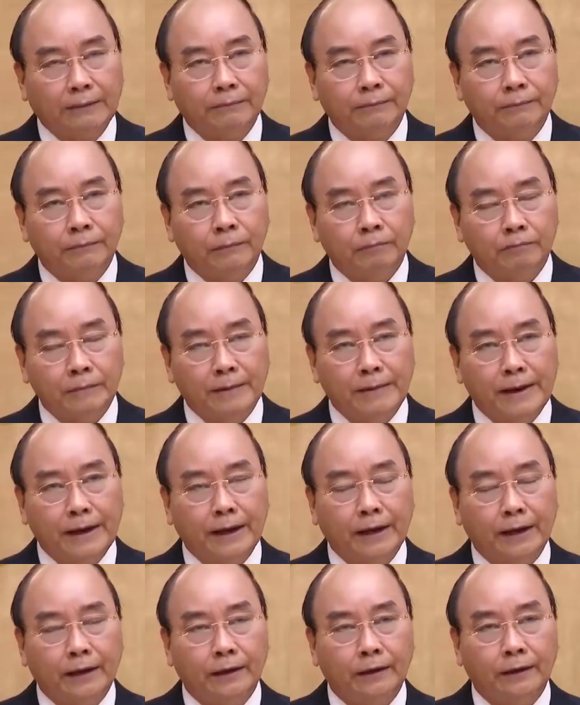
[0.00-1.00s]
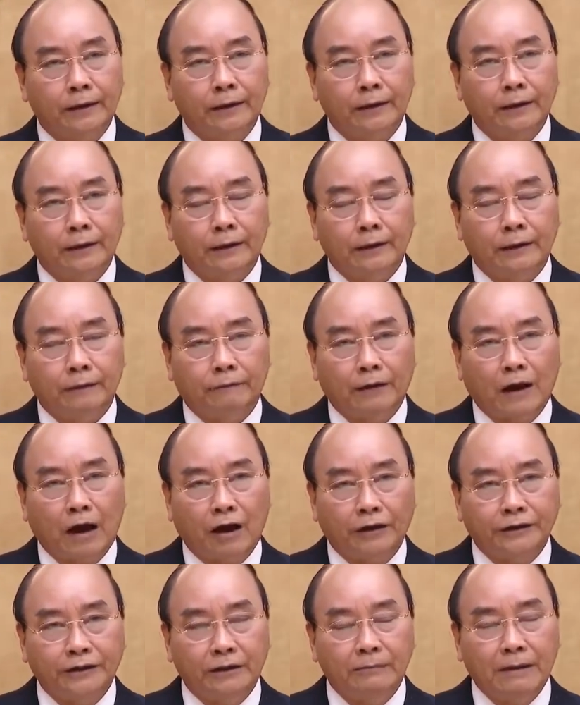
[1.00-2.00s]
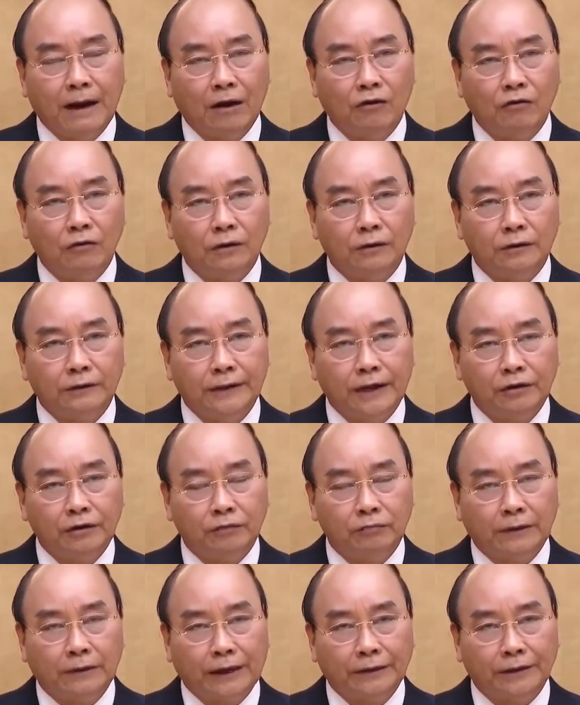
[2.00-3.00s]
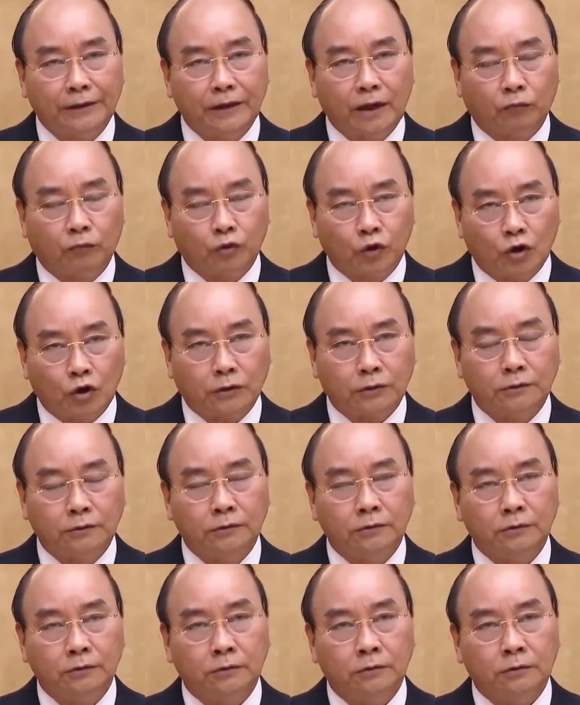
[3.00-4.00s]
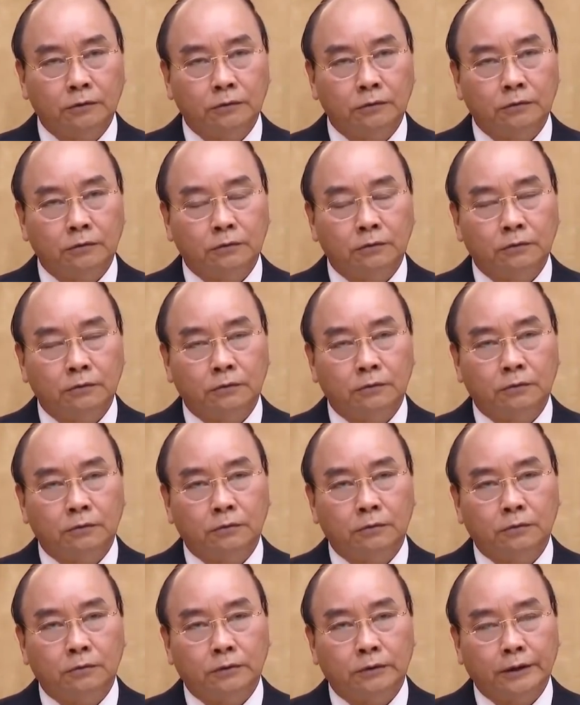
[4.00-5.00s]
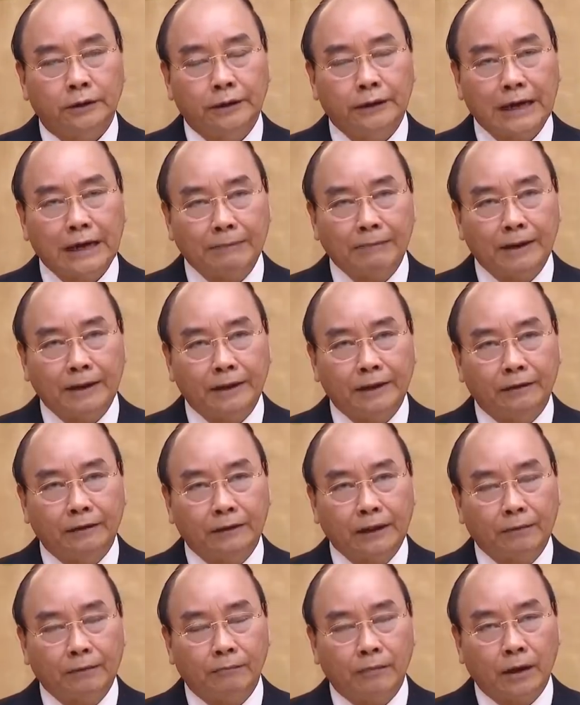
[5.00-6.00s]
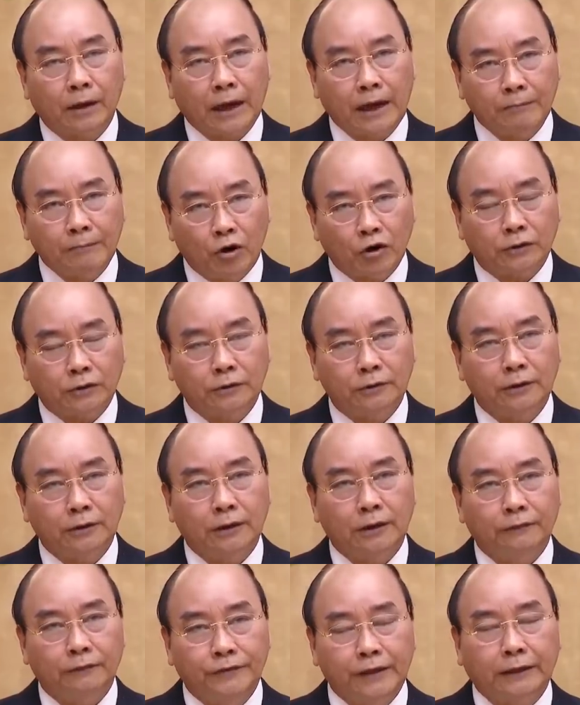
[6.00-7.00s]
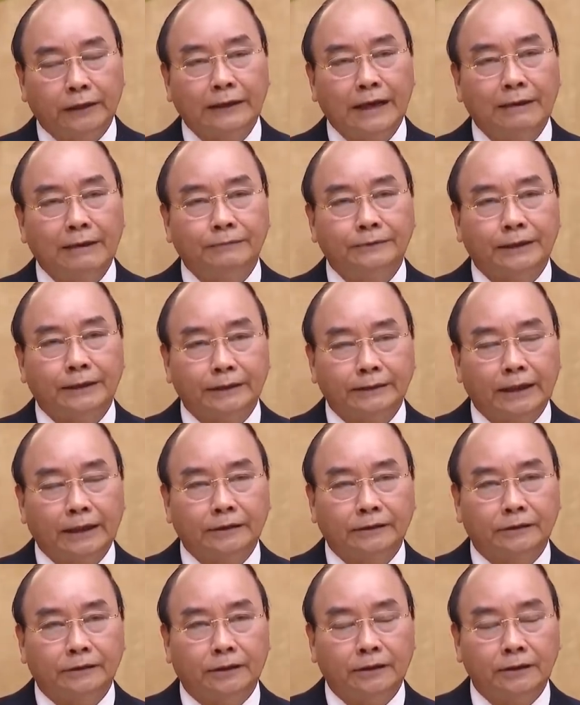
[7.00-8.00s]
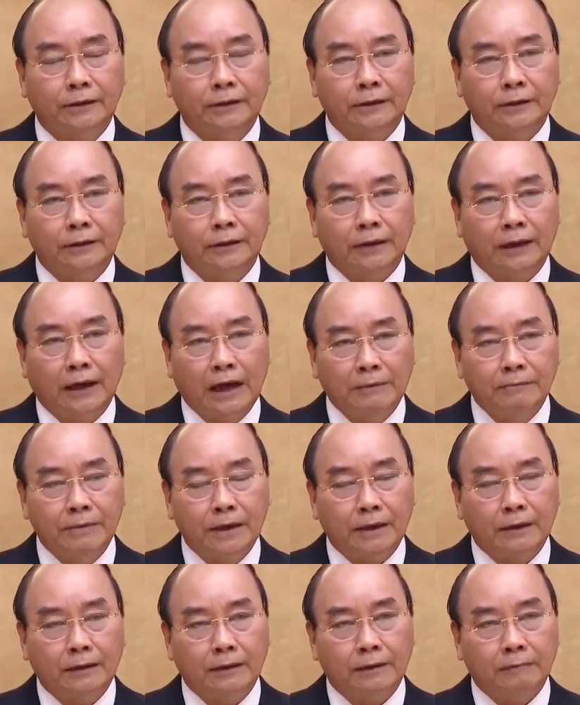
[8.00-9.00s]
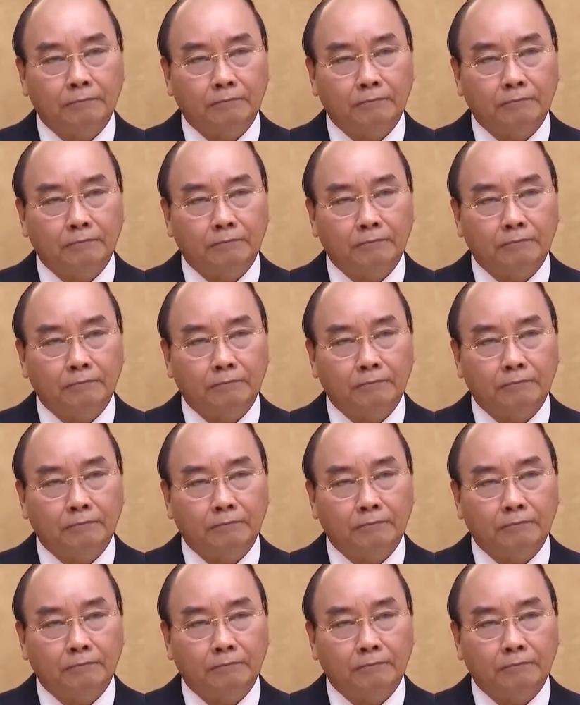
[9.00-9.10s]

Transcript: Nam BB và họ dự báo nếu chúng ta chỉ đạo tốt thì năm 2021 Việt Nam sẽ tăng trưởng ở mức